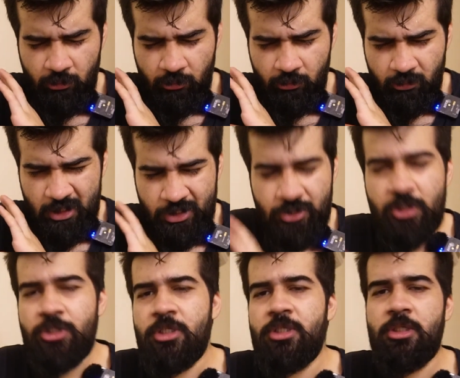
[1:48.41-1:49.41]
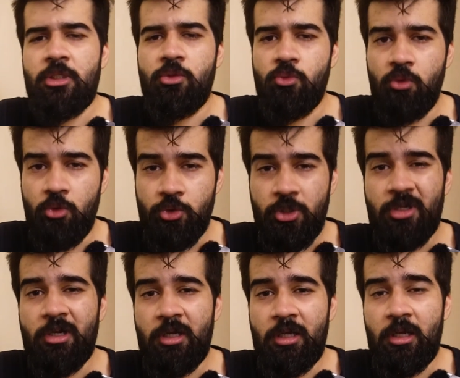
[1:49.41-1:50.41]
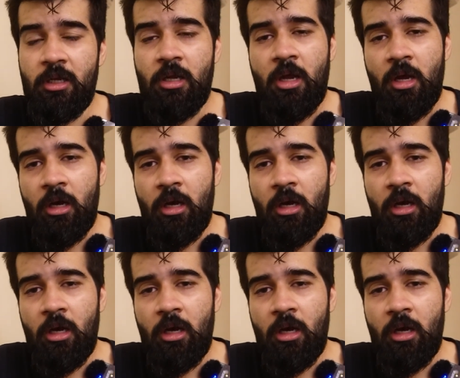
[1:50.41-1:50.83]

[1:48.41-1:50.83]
मर्ज़ी चीज़ के थ्रू गुज़र रहे हैं